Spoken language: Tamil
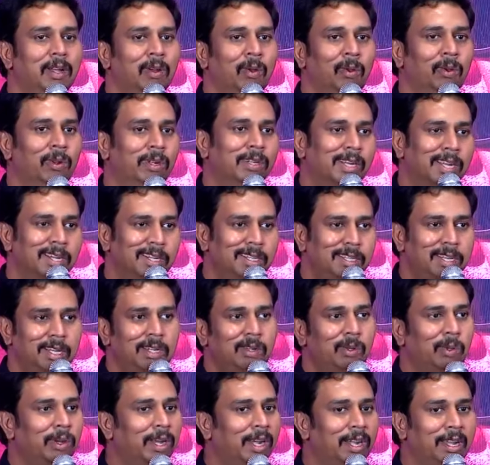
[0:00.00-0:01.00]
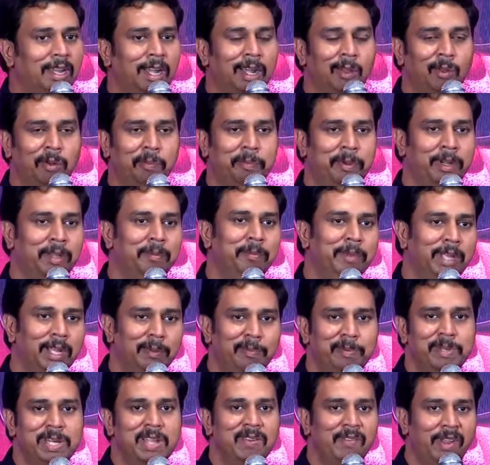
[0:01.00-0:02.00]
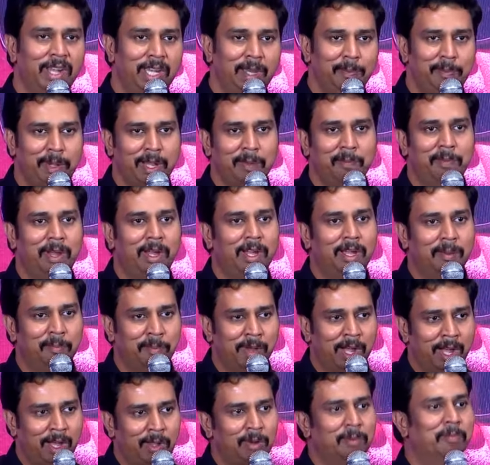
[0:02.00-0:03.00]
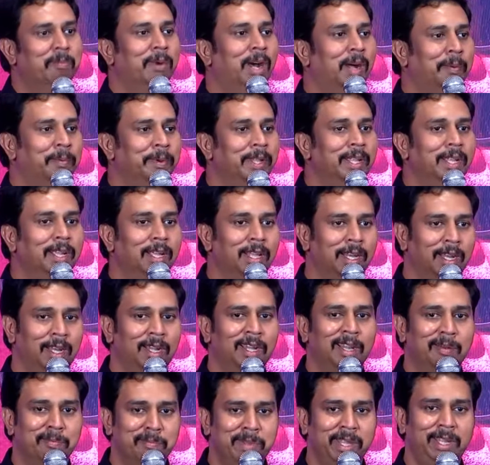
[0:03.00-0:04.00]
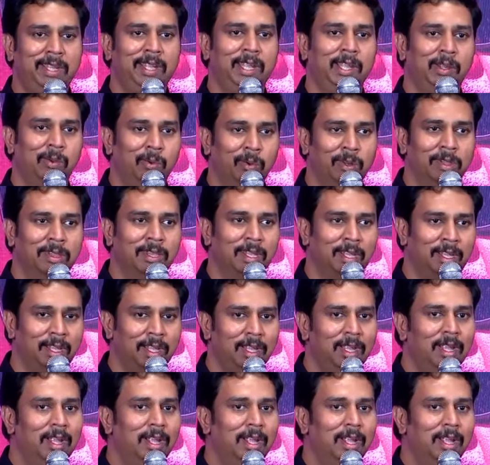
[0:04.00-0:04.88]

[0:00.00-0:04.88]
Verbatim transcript: ஒரு கண்டென்ட் ஓரியன்டான ஒரு படம் மிகப்பெரிய வெற்றி படமாக மாறும் அப்படிங்கிற நம்பிக்கையை கொடுத்த